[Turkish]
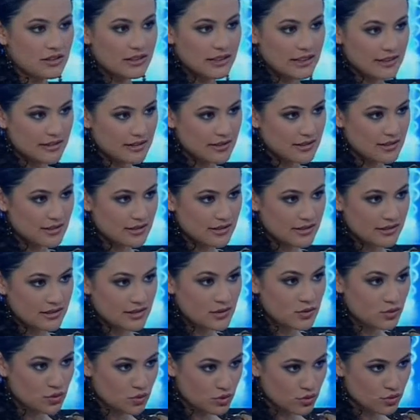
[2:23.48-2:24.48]
nedir,
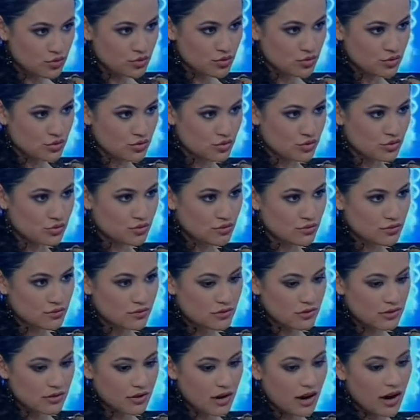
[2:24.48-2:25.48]
nasıl oluşur?
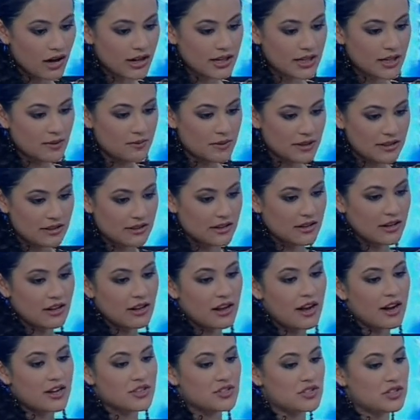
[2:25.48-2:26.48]
hangi bitki
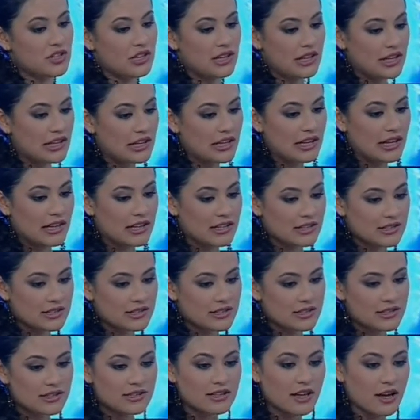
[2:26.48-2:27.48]
alerjiye iyi gelir?
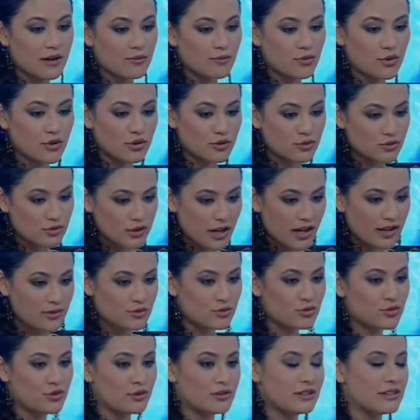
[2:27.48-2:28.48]
Sizden böyle güzel
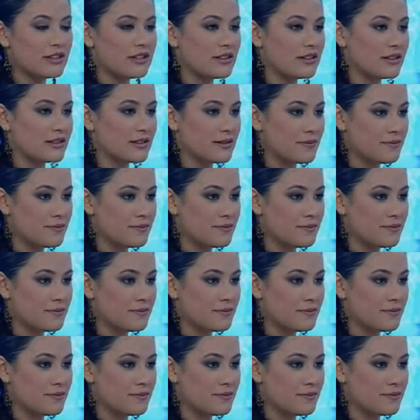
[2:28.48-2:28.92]
tüyolar alalım.